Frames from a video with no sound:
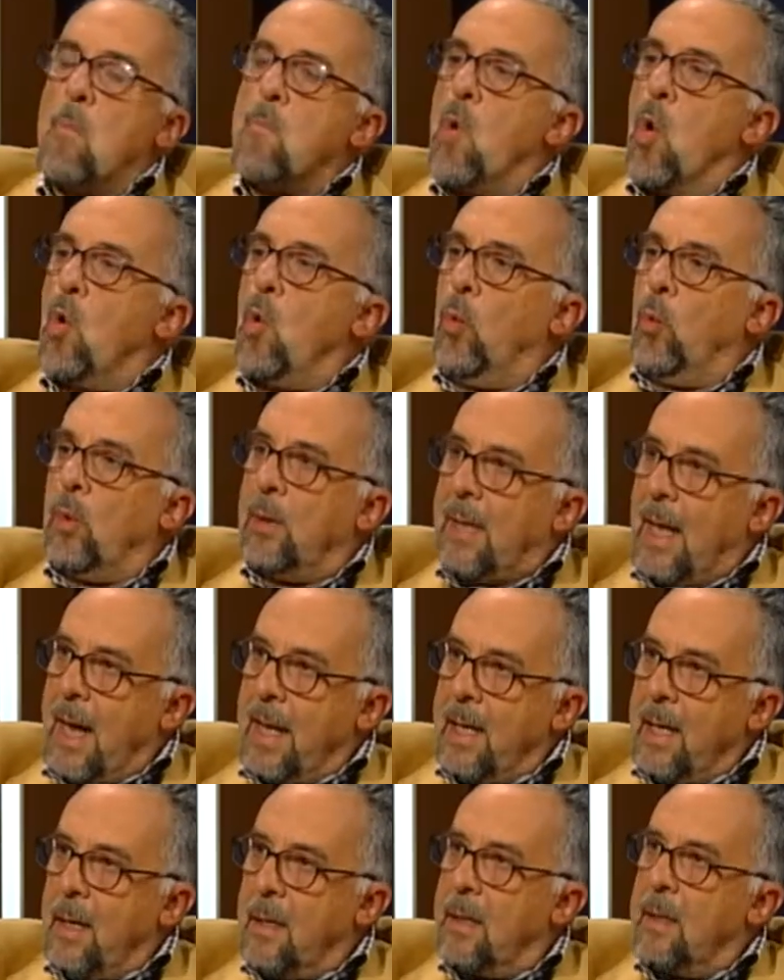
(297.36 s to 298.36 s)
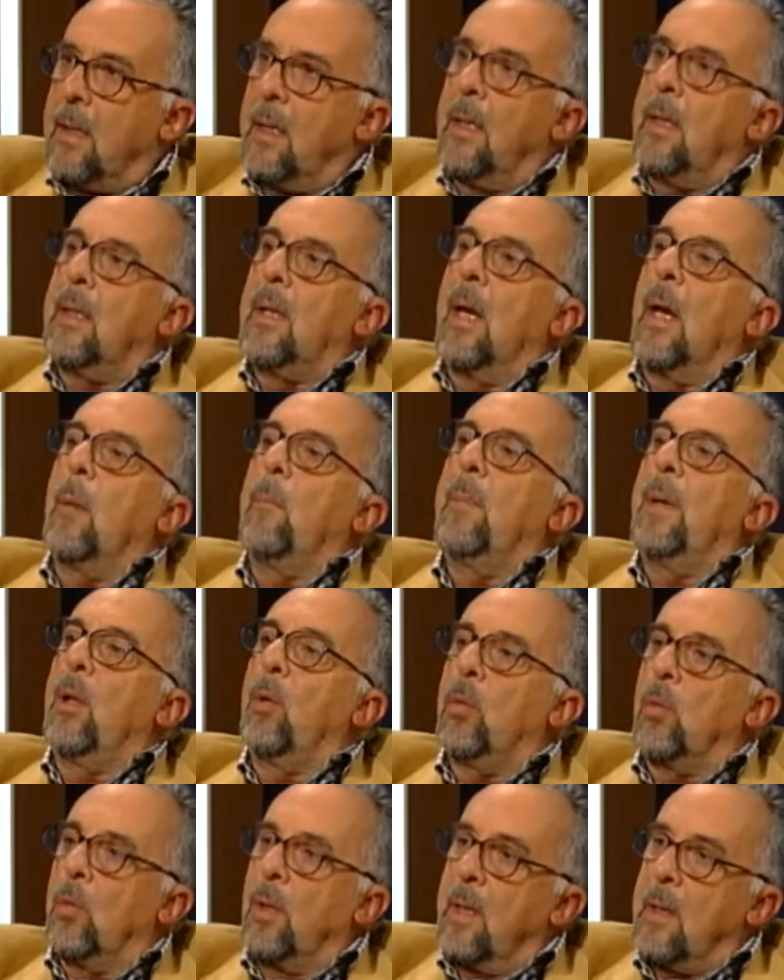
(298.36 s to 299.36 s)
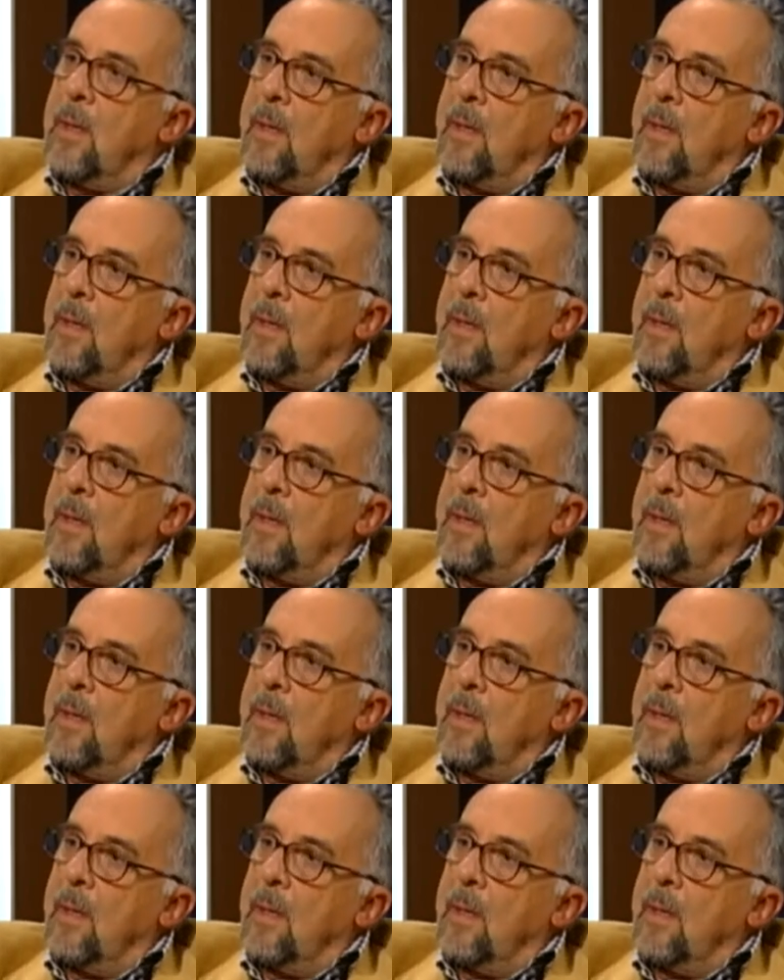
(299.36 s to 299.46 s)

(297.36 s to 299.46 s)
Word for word: voluntarias entre las personas.